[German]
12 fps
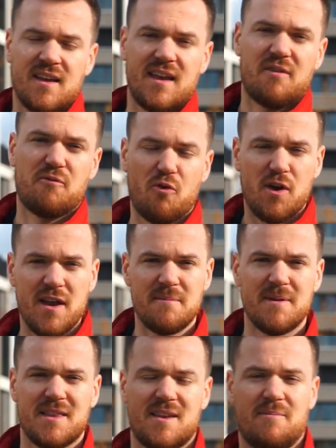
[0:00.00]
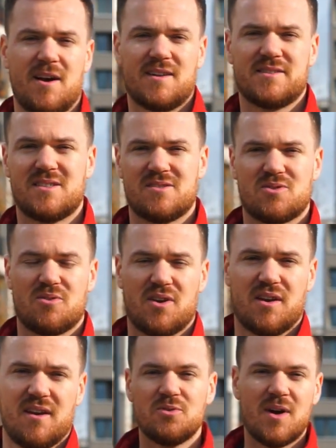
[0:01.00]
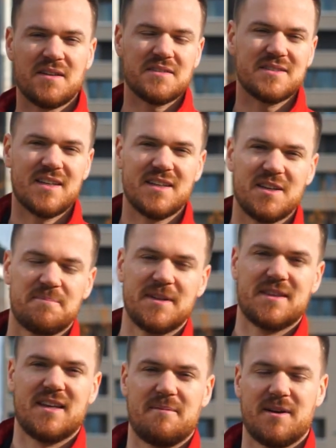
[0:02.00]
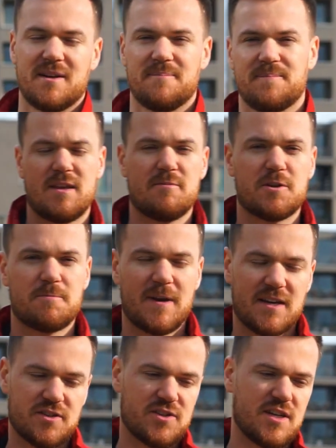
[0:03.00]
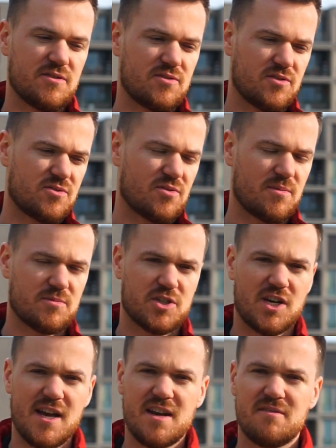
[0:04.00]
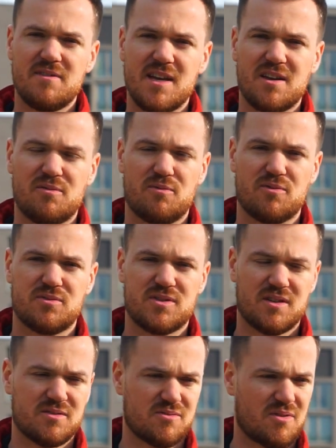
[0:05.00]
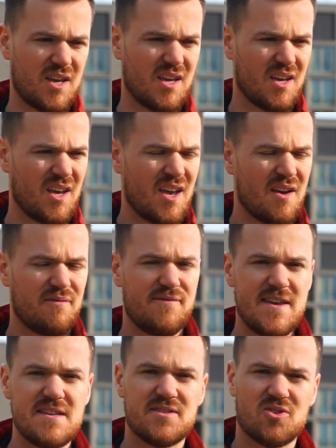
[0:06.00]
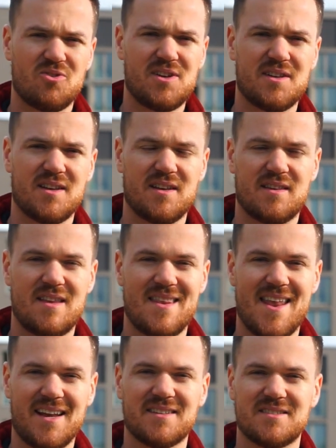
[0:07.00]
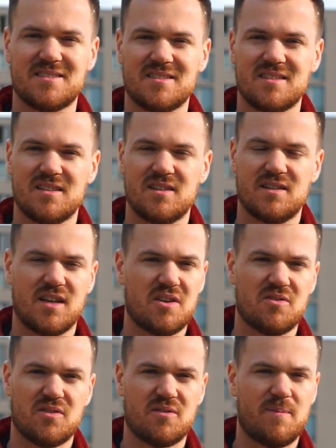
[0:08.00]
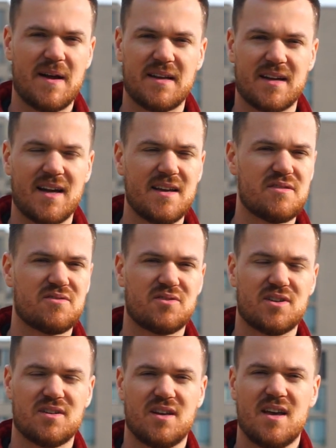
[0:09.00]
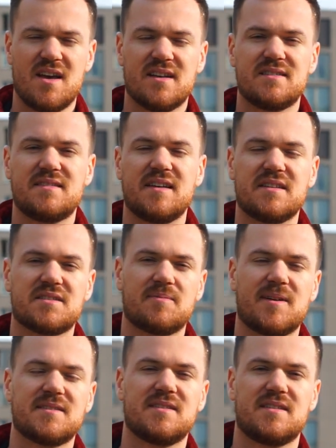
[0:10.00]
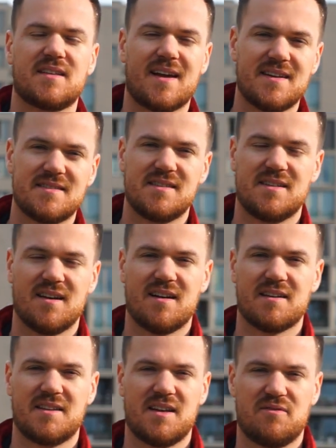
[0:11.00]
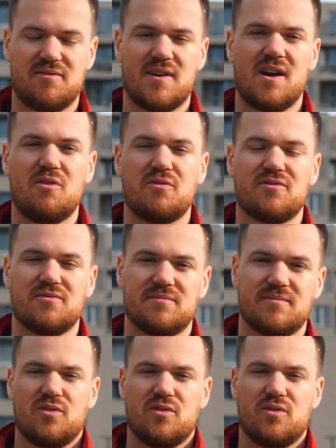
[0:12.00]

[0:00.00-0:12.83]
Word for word: Ja, wohin mit dem ganzen Zeug? Du kannst es ja nicht mitnehmen. Dementsprechend stehst du zu einem Scheideweg, wo du sagst, okay, wie sollen die nächsten, nicht nur zwei, drei, sondern 10, 20, 30 Jahre denn verlaufen?